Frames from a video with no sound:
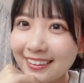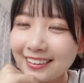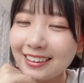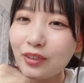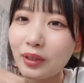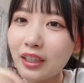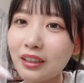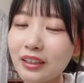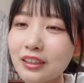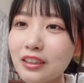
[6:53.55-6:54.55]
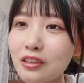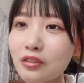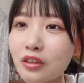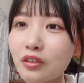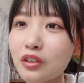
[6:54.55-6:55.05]
全然わからなすぎるん
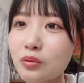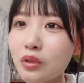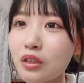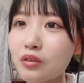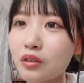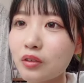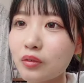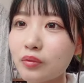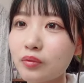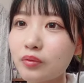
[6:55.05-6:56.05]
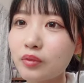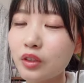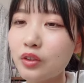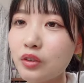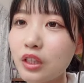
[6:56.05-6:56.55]
だけどいつもらえるんだろう
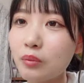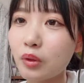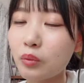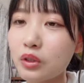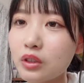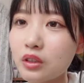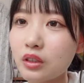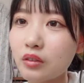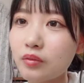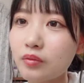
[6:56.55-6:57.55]
急に今思いついた